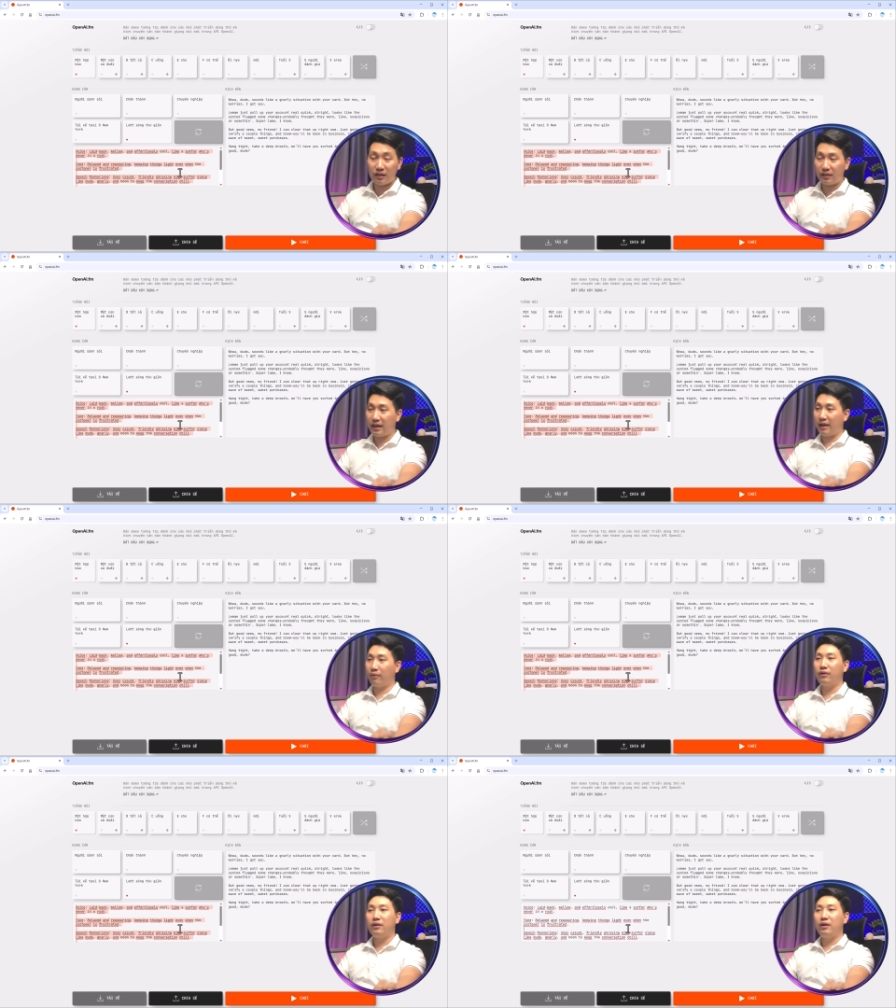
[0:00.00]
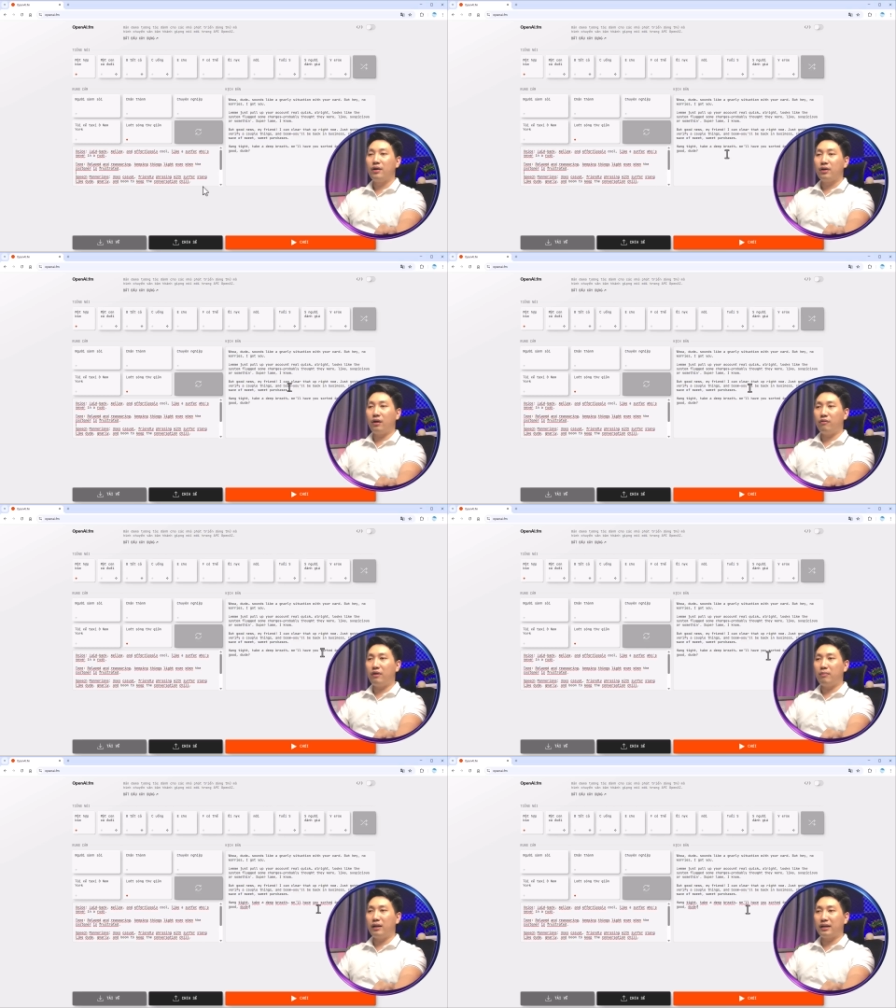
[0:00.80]
như thế nào còn
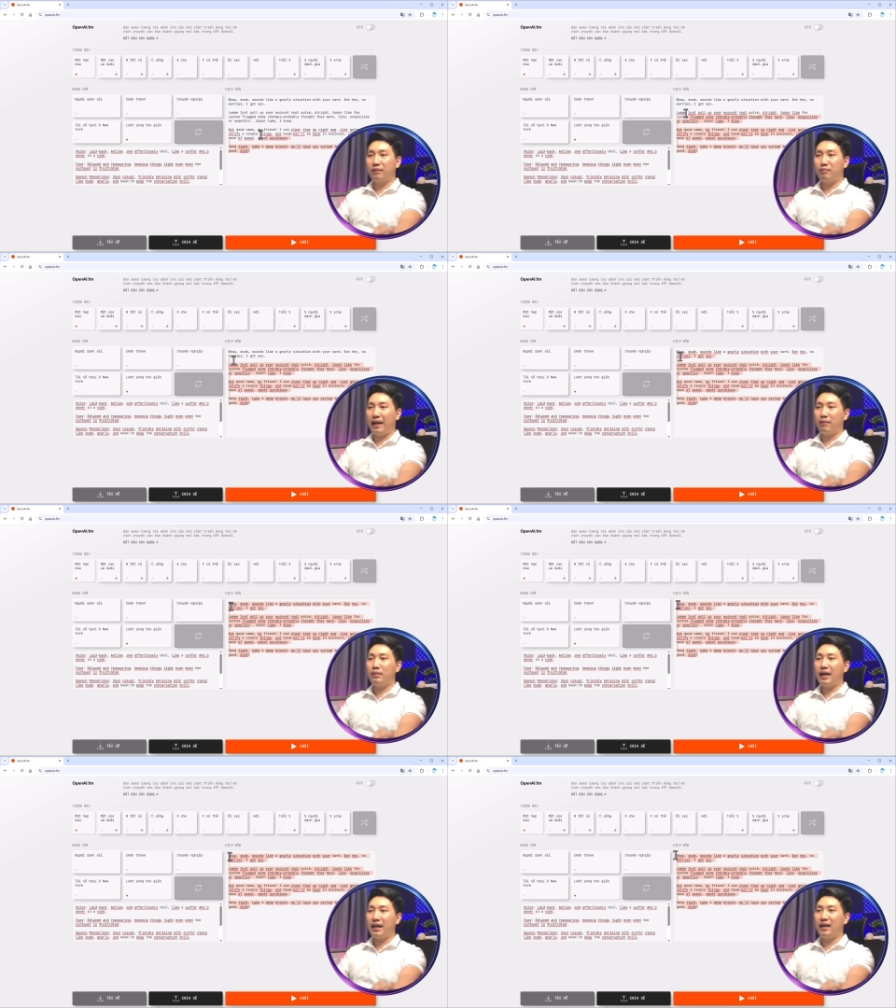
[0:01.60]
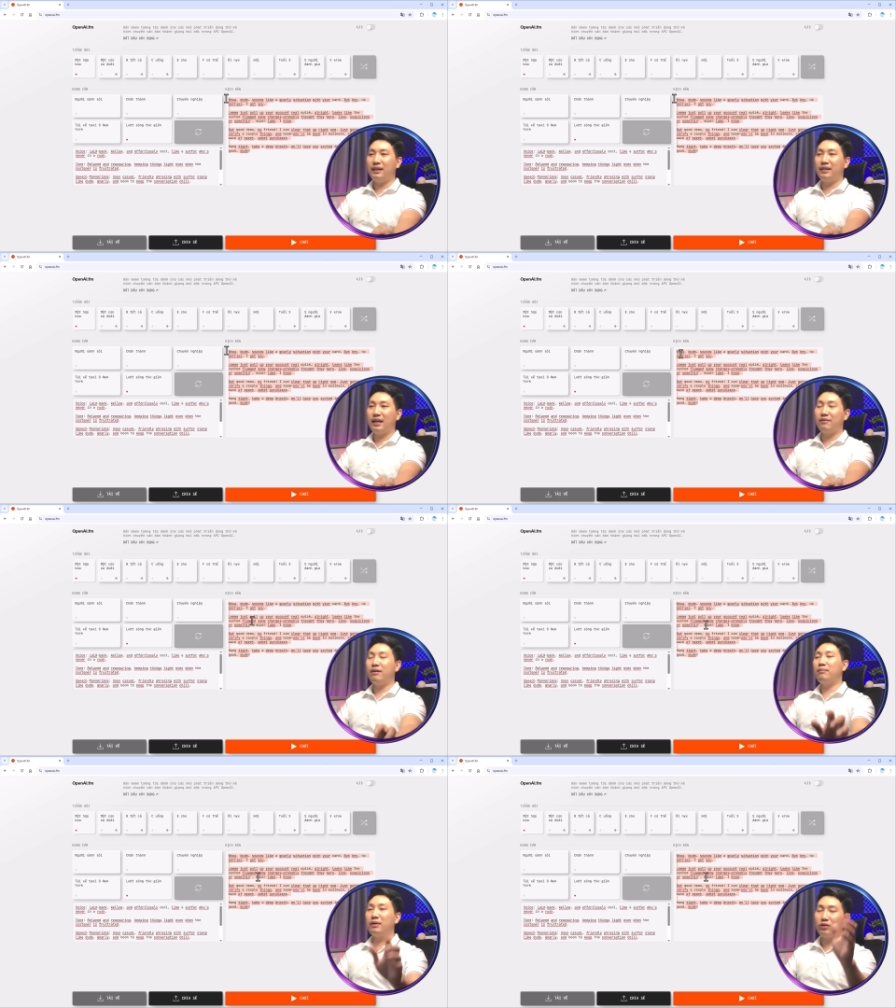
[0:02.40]
phần mà kịch bản ở đây á, tức là
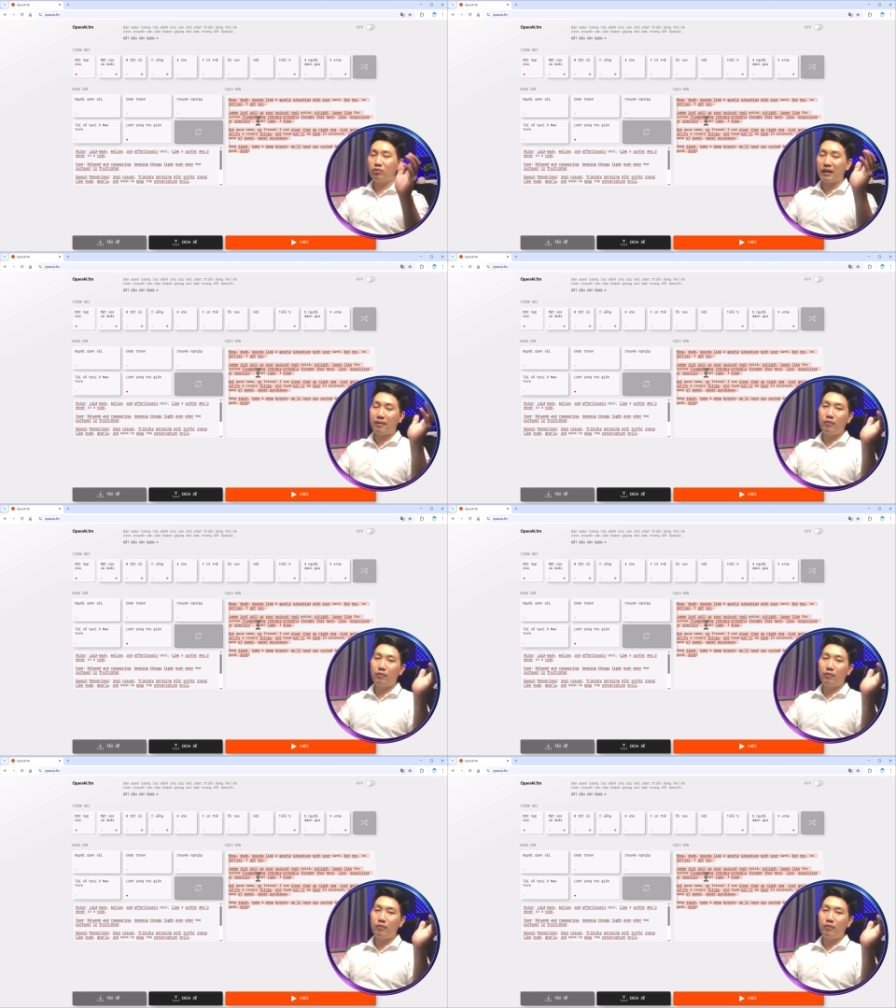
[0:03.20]
phần mà chúng ta